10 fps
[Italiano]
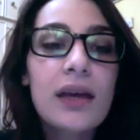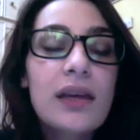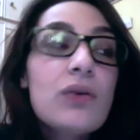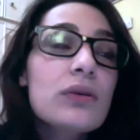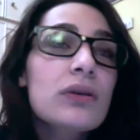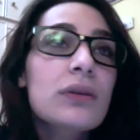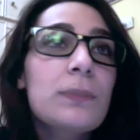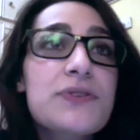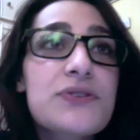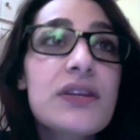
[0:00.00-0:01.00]
Io quello che
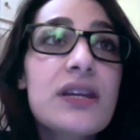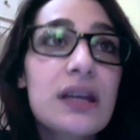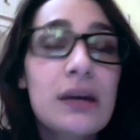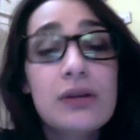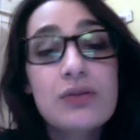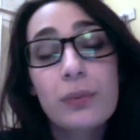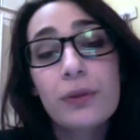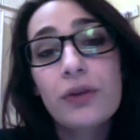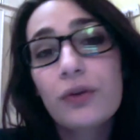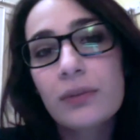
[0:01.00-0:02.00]
posso dire è che è una sua
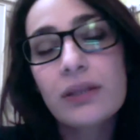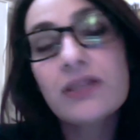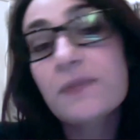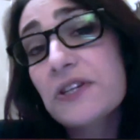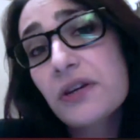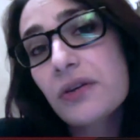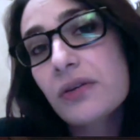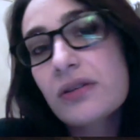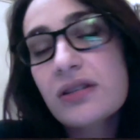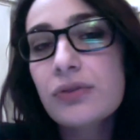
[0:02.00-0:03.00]
opinione. Mi dispiace che
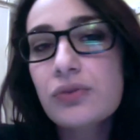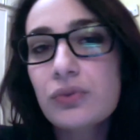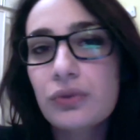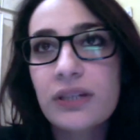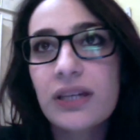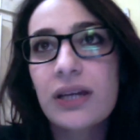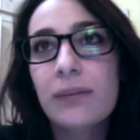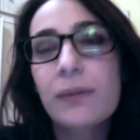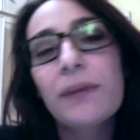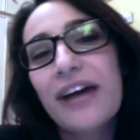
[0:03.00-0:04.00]
non le sia piaciuto perché a
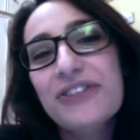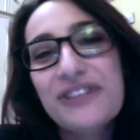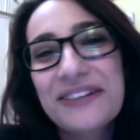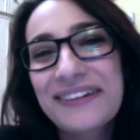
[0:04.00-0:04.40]
me piace,